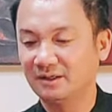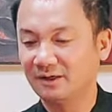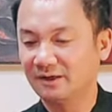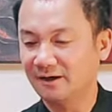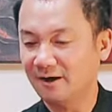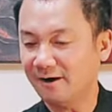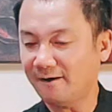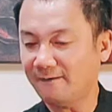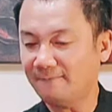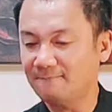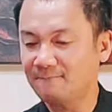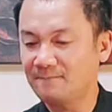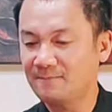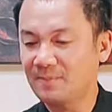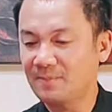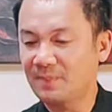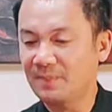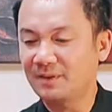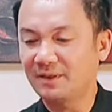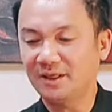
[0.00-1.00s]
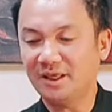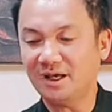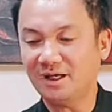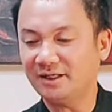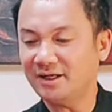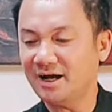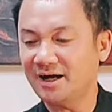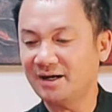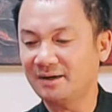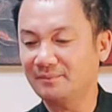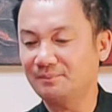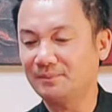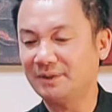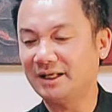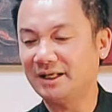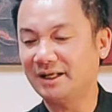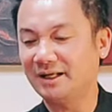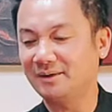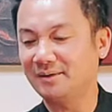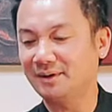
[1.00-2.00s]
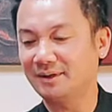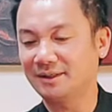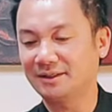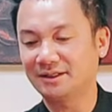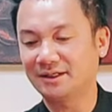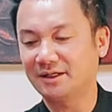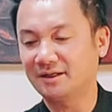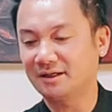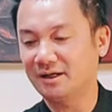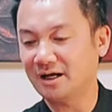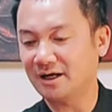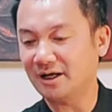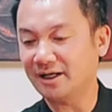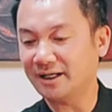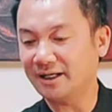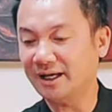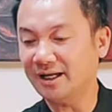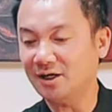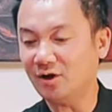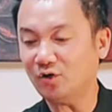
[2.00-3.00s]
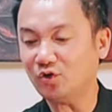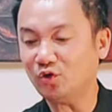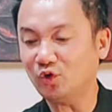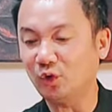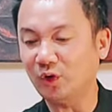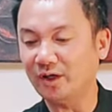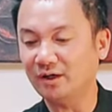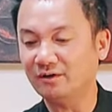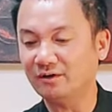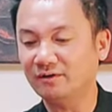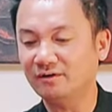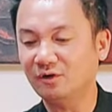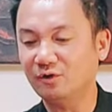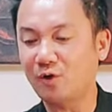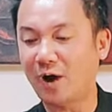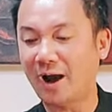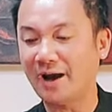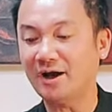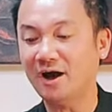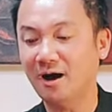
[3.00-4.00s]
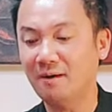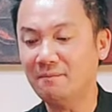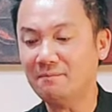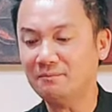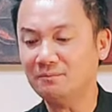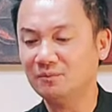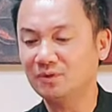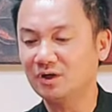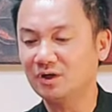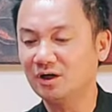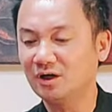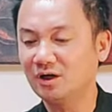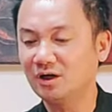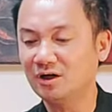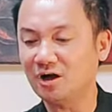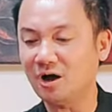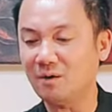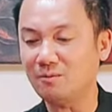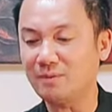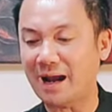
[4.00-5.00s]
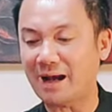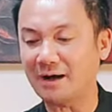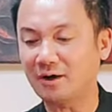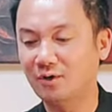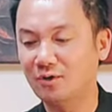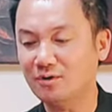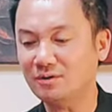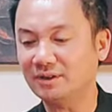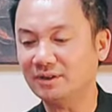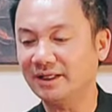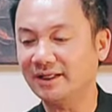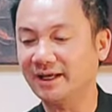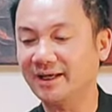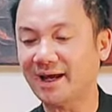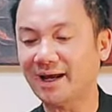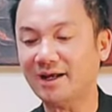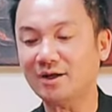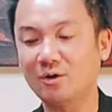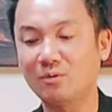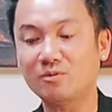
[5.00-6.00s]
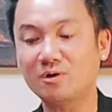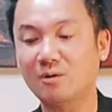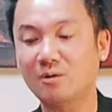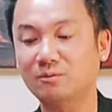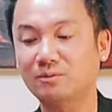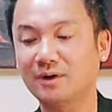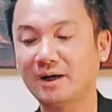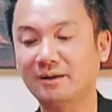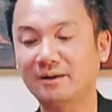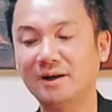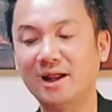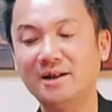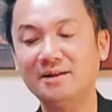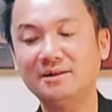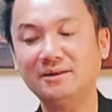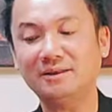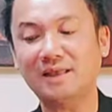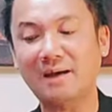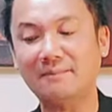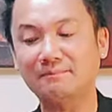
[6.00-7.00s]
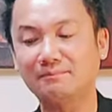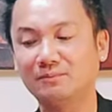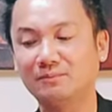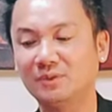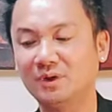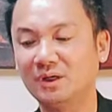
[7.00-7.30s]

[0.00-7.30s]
đó nhưng giờ thì ờ, khi khi nói chuyện ngoại ốm không ăn uống thì chị ấy cũng không đến thăm